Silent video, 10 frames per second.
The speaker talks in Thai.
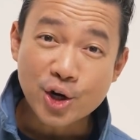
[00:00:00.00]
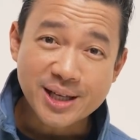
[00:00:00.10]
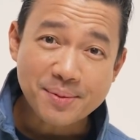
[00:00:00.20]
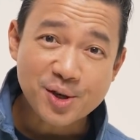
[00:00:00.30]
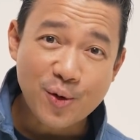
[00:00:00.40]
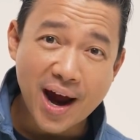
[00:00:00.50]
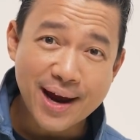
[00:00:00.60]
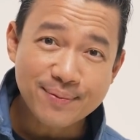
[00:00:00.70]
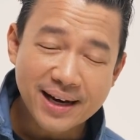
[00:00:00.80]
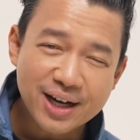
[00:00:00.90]
กด
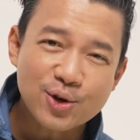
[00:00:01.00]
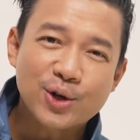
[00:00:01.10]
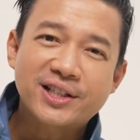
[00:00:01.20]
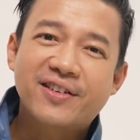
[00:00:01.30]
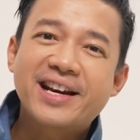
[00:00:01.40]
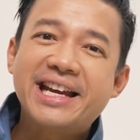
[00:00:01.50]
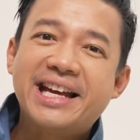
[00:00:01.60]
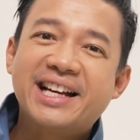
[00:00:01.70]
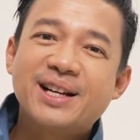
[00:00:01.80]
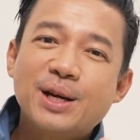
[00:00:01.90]
subscribe และกดกระ
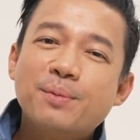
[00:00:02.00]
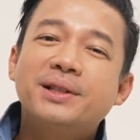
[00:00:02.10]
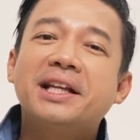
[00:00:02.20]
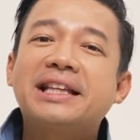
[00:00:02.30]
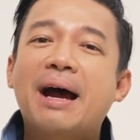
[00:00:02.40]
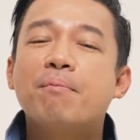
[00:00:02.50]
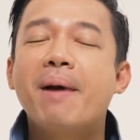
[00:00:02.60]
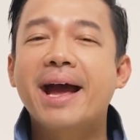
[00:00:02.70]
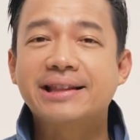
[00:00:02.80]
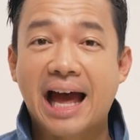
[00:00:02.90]
ดิ่งเพื่อติดตาม
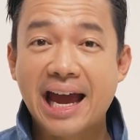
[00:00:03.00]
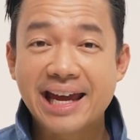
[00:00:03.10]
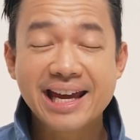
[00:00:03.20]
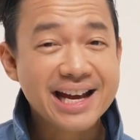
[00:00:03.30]
แบร์ไต๋